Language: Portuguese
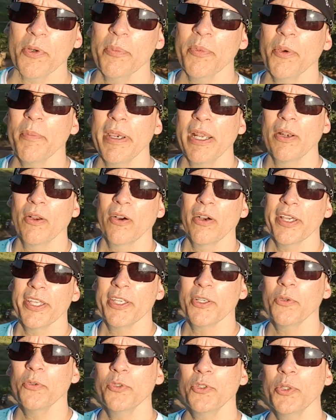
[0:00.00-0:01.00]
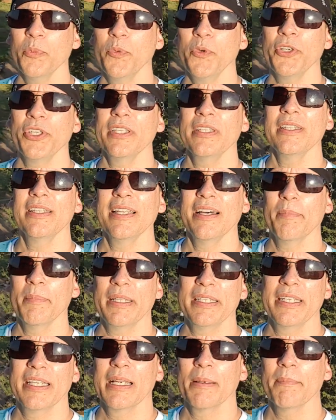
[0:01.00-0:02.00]
o meu melhor e contribuir da
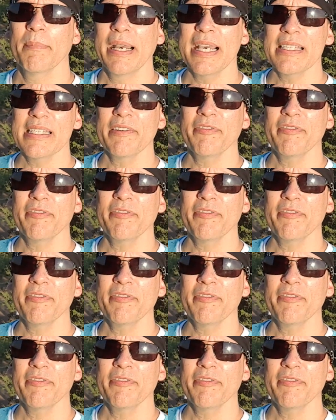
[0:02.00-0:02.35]
maneira mais